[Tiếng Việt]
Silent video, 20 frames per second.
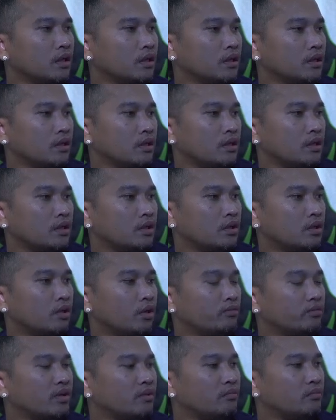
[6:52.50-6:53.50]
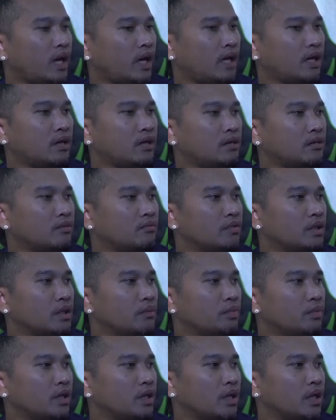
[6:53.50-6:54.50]
rồi có việc bao
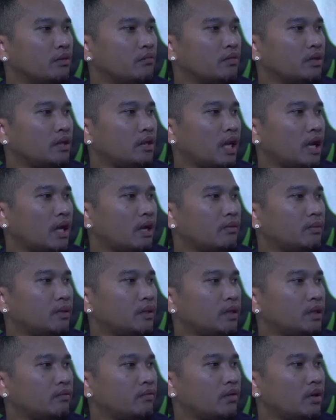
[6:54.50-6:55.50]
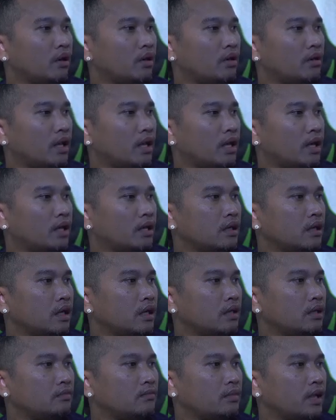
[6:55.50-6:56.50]
việc pe khá việc đa việc khá việc ắt đa,
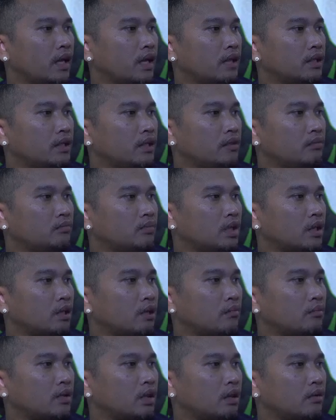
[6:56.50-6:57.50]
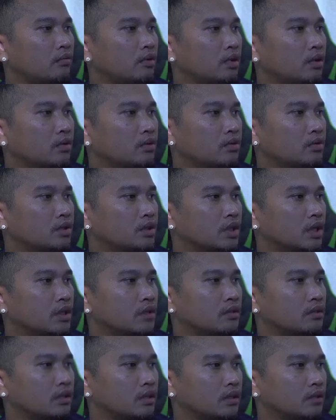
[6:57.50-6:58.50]
đây nhom đã nấy nhom nhà làm tham việc điều trị ắt
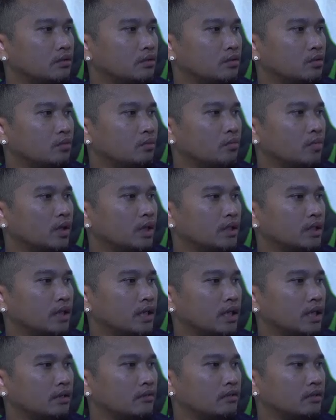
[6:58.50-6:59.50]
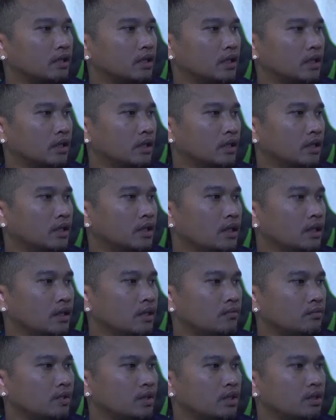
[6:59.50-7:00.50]
sao chụp bài nhà hàng thế.
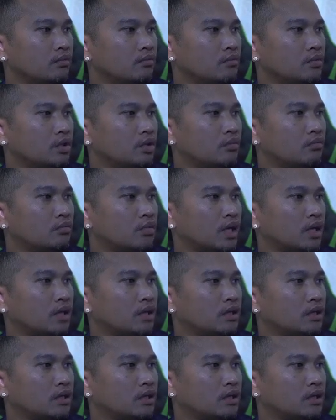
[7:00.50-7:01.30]
Cho mới nhom nhom run